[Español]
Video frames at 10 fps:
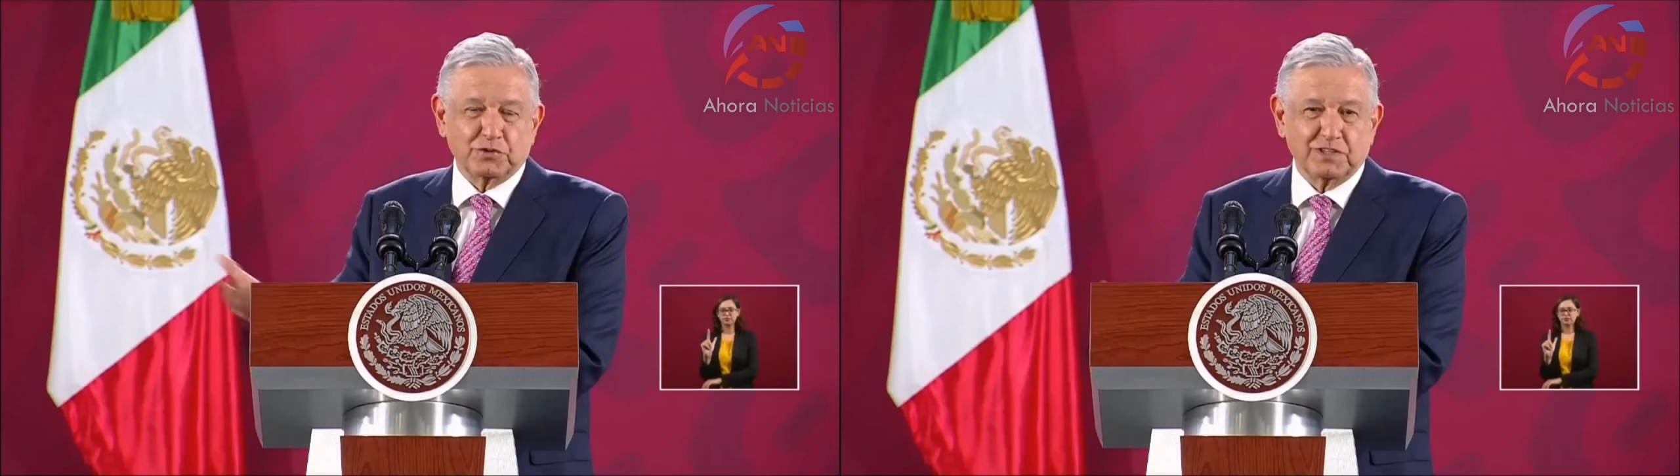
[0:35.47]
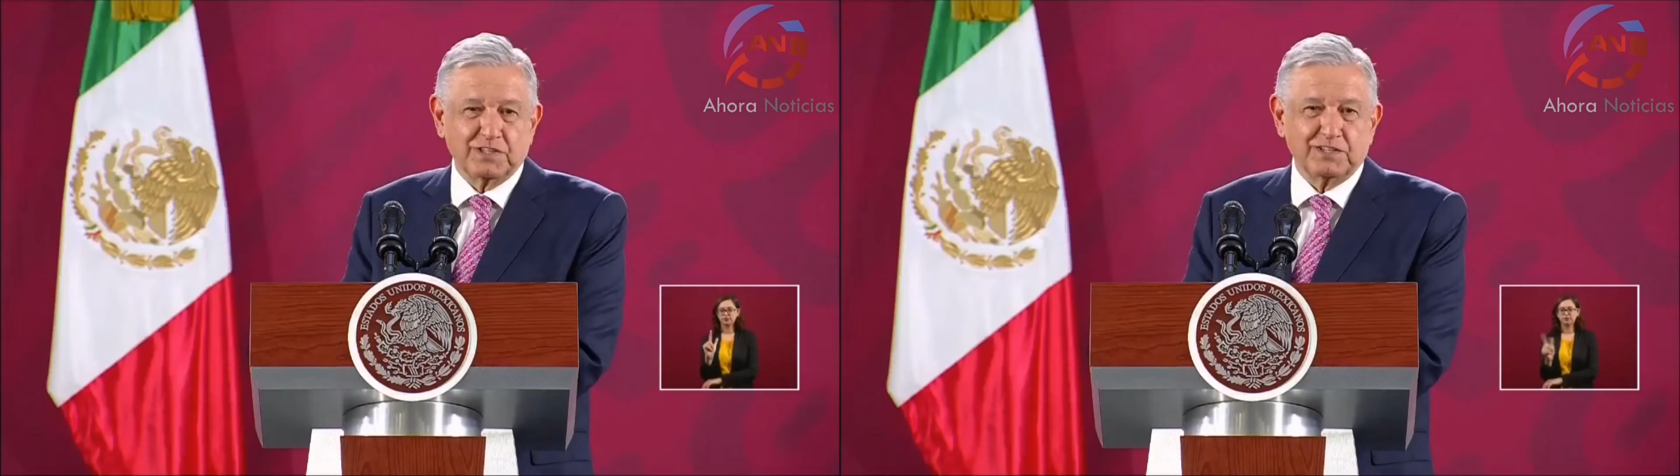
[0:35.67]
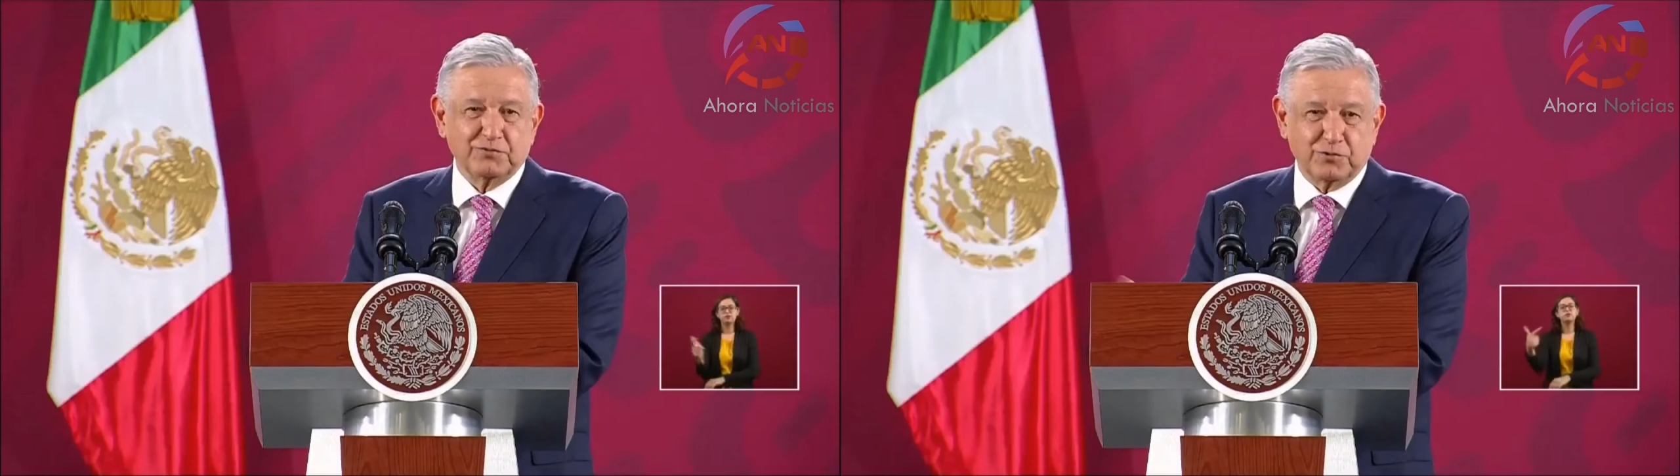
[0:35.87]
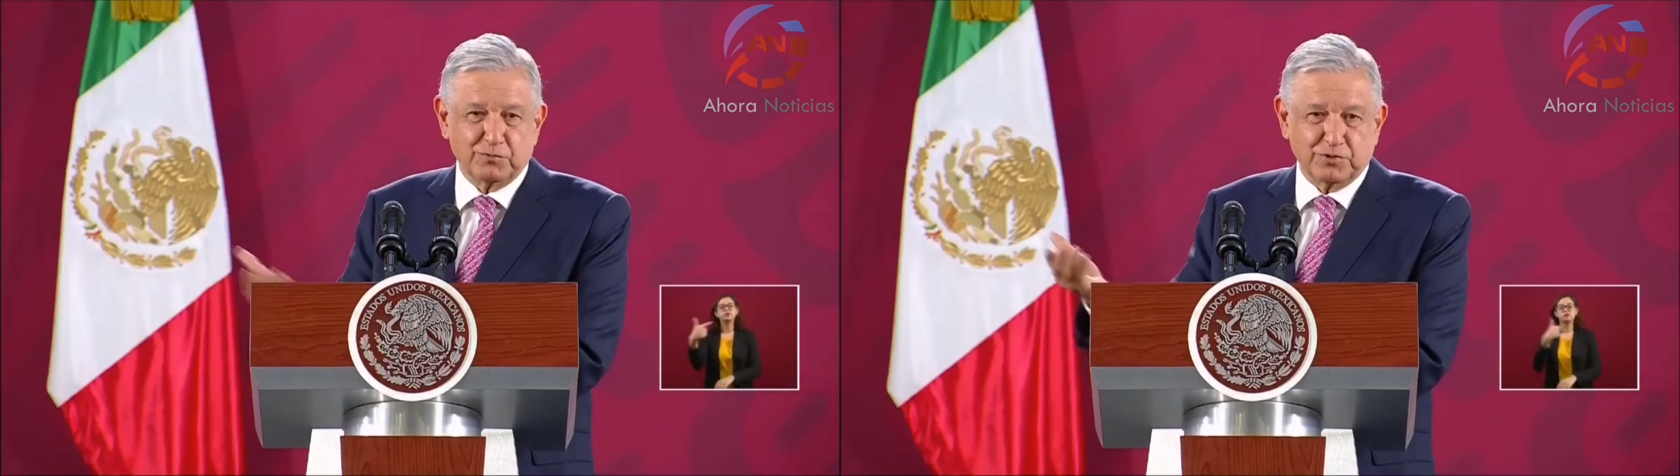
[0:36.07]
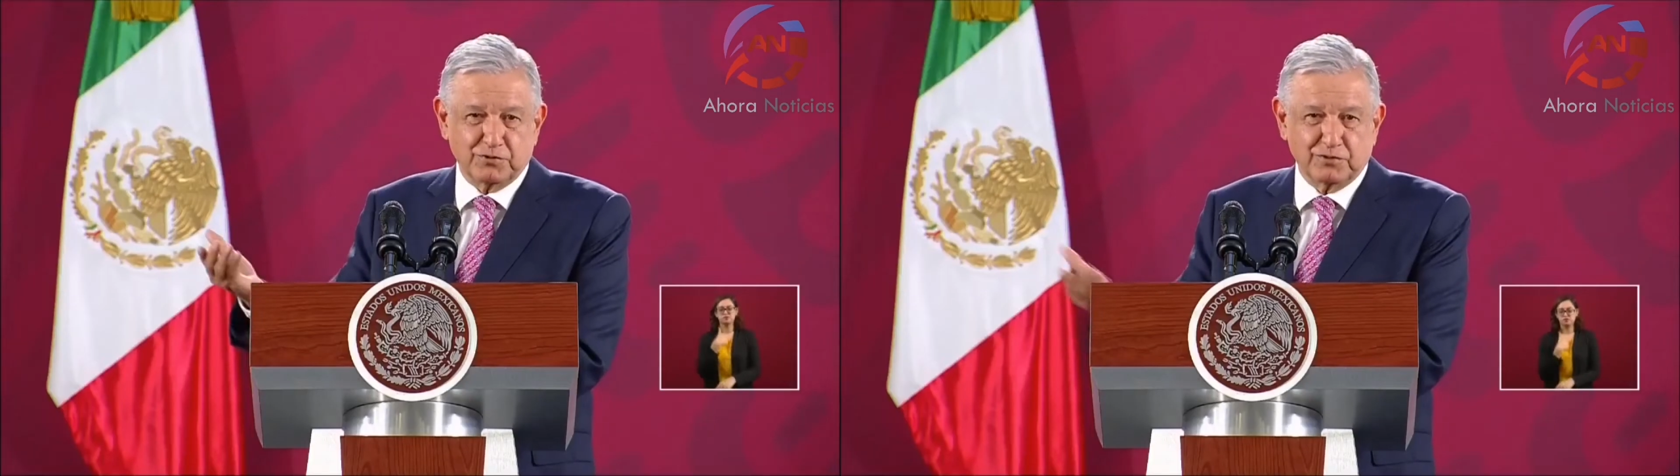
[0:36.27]
tener
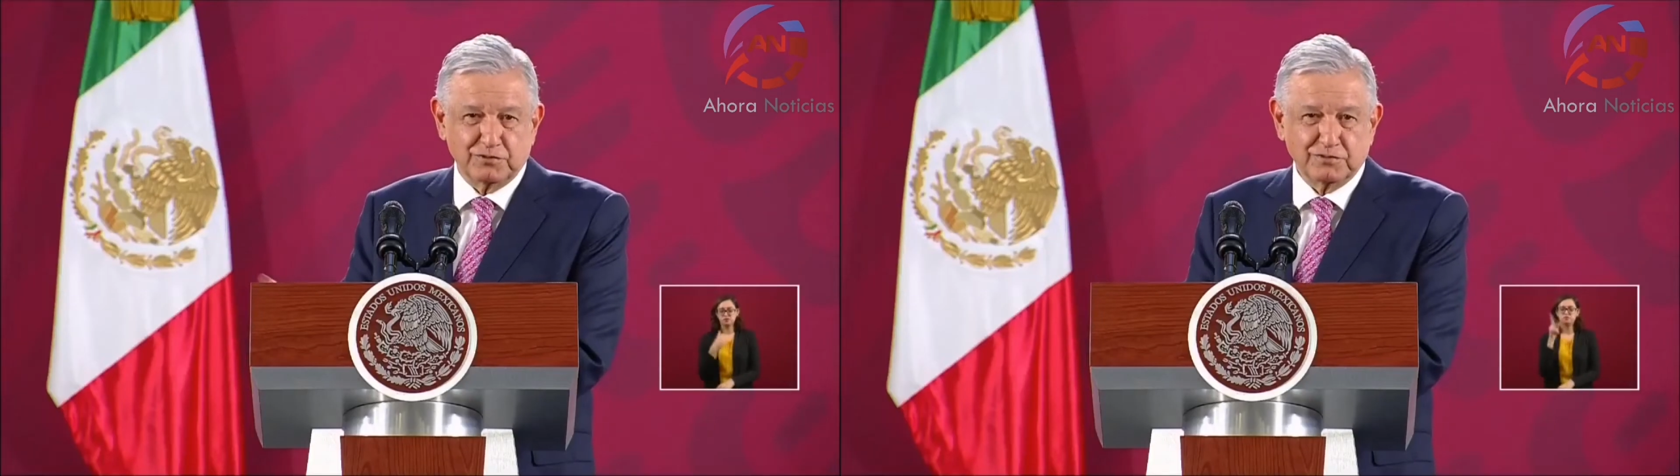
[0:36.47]
información